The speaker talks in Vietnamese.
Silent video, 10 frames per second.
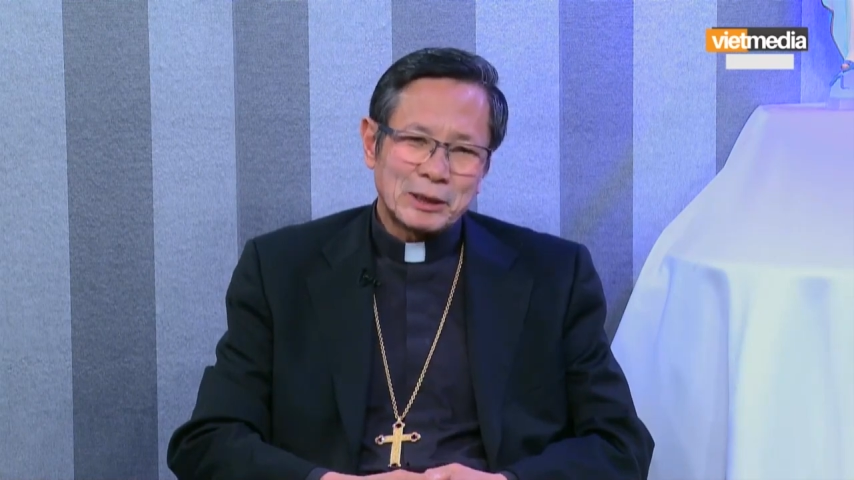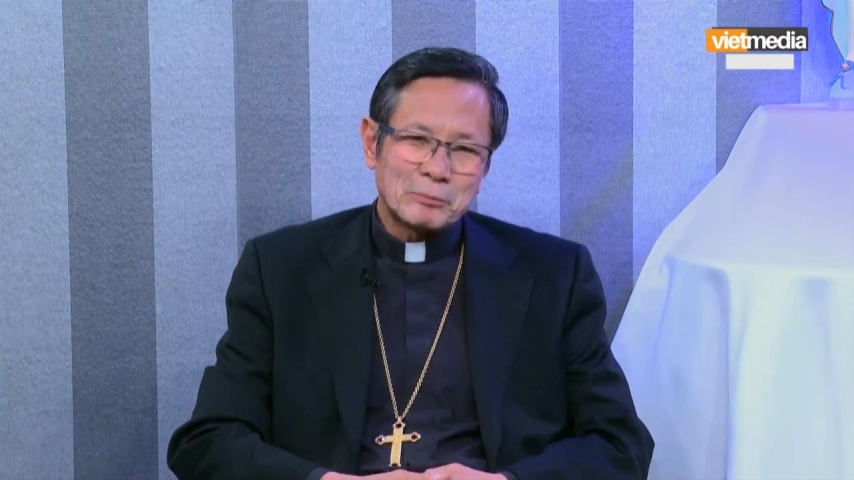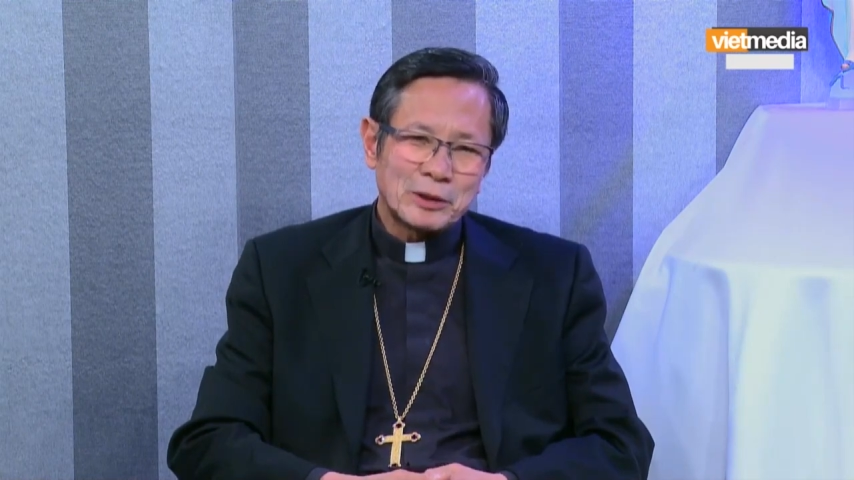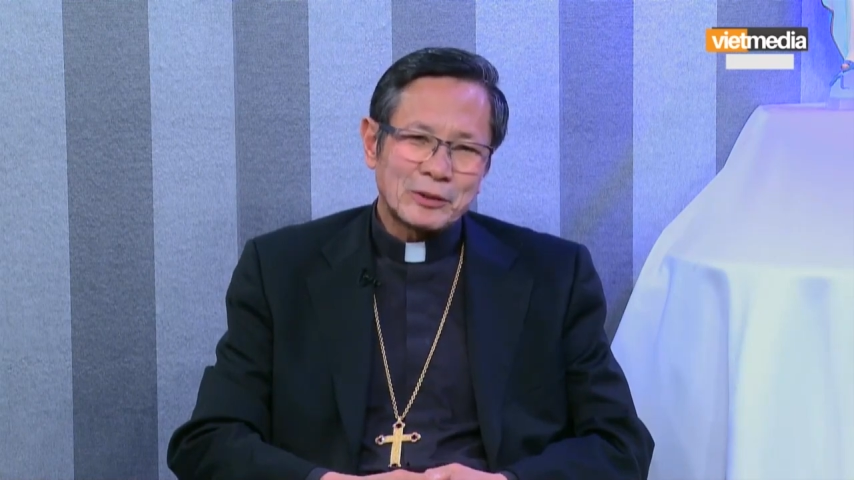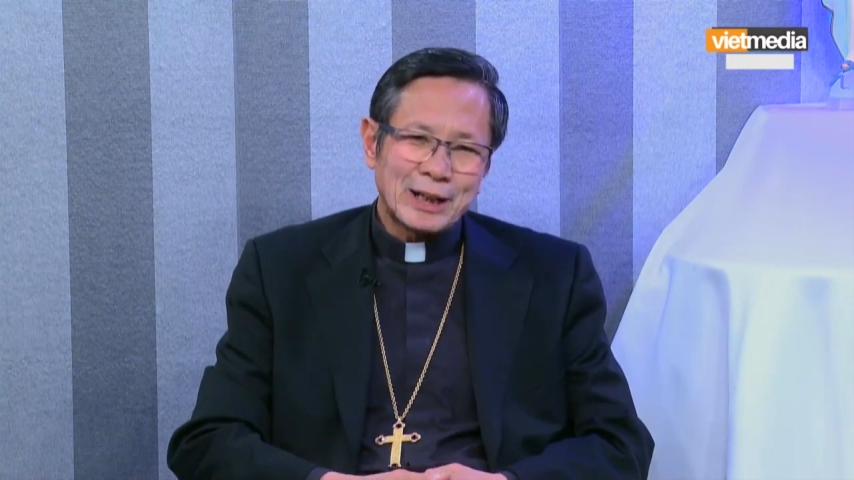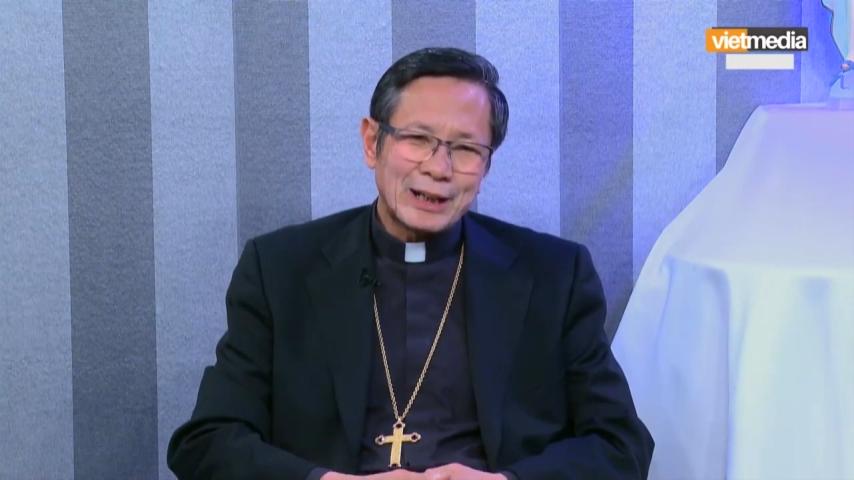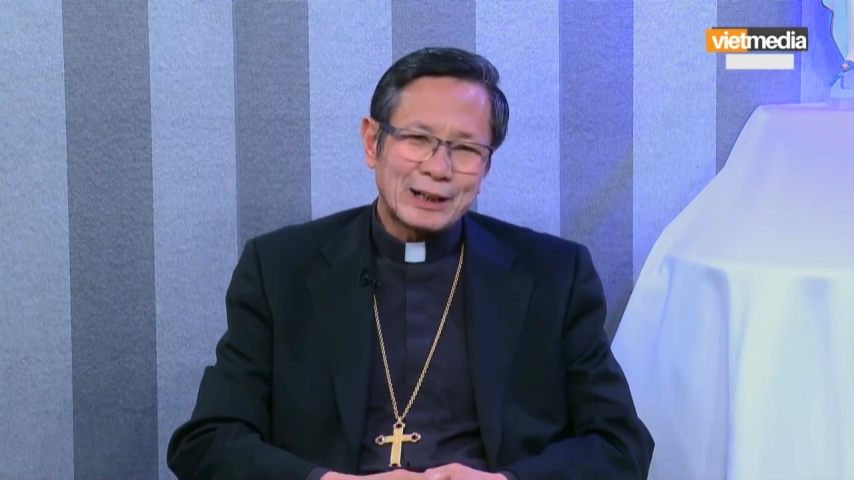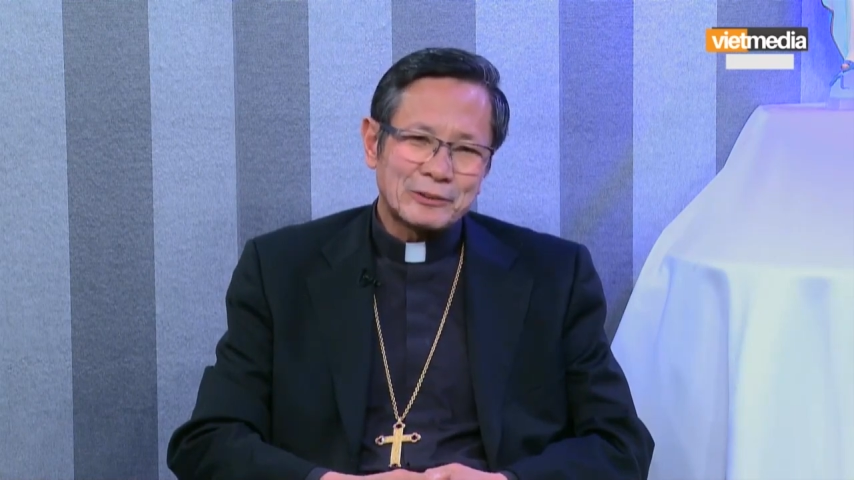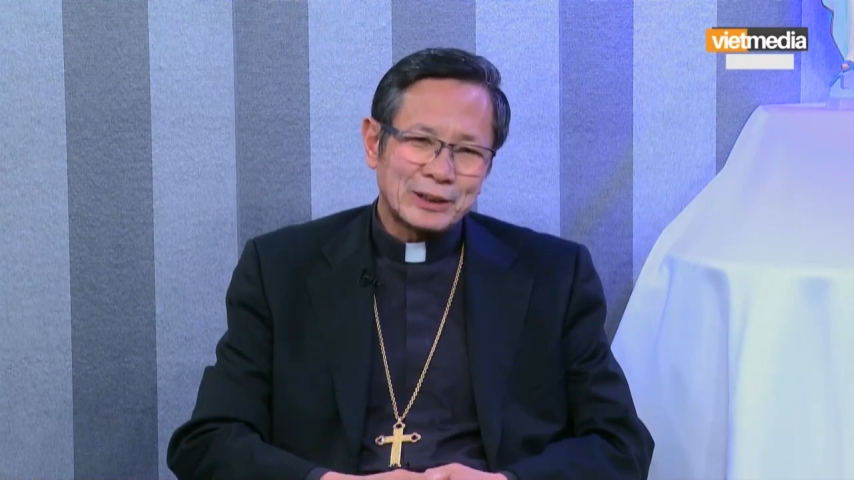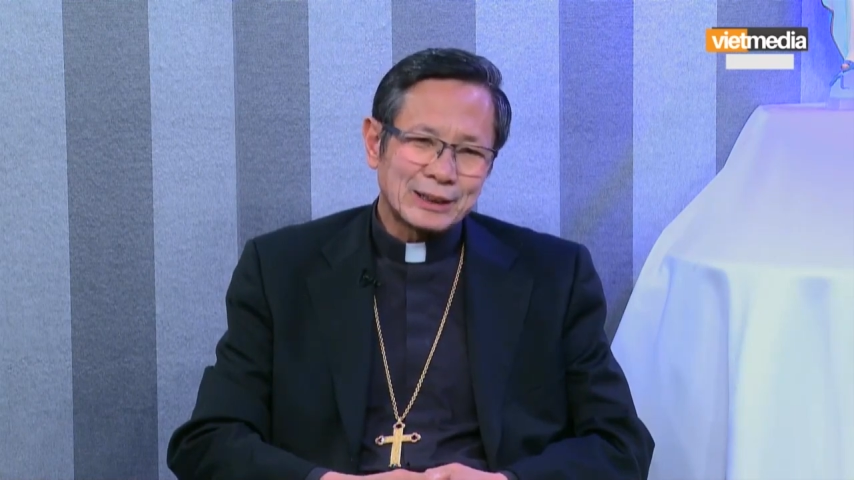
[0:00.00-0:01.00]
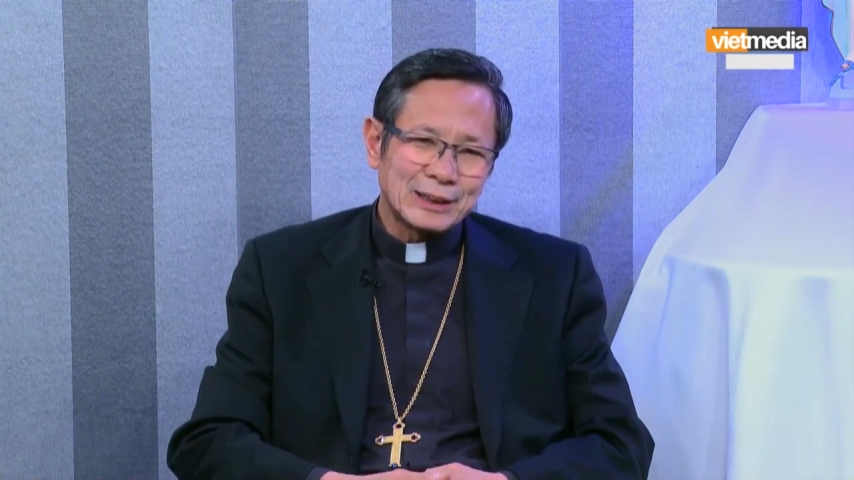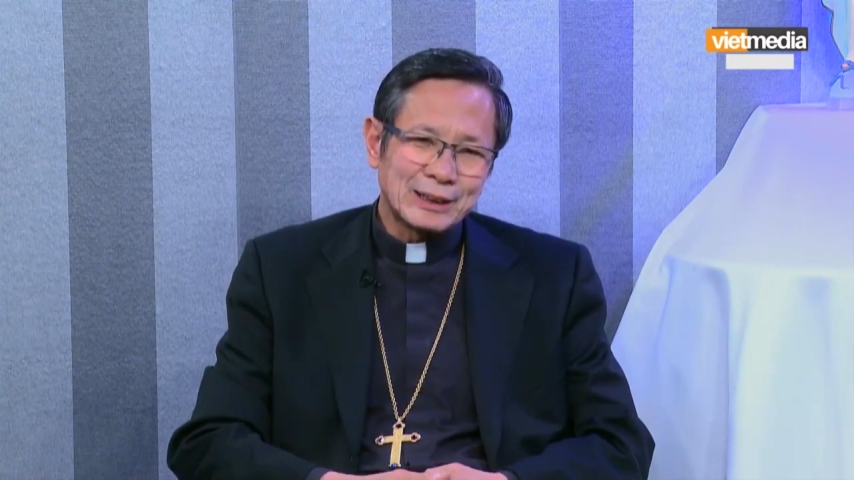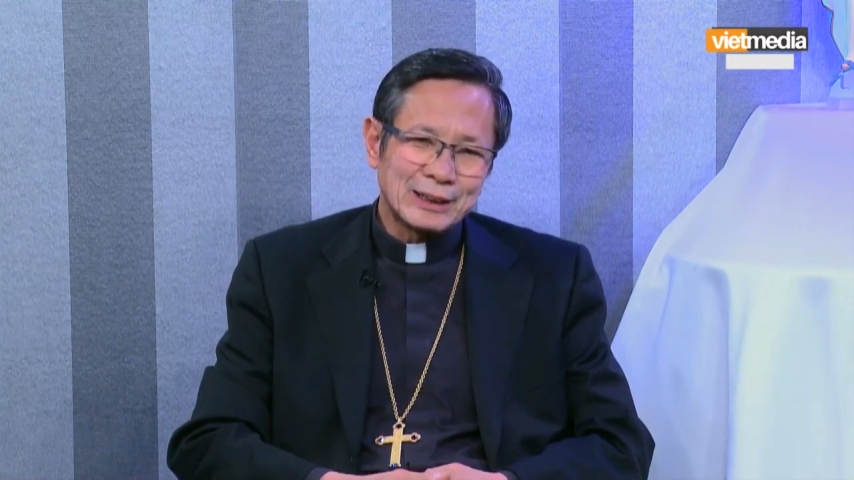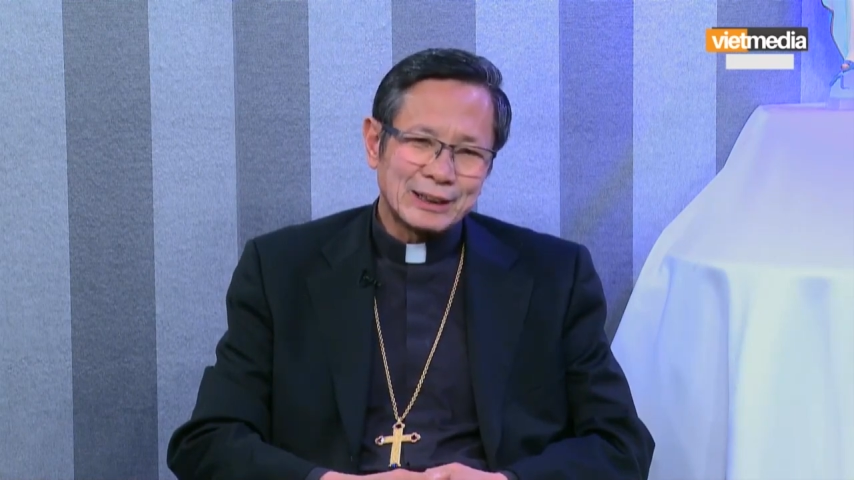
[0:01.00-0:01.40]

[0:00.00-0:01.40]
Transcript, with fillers: Barbara hoặc là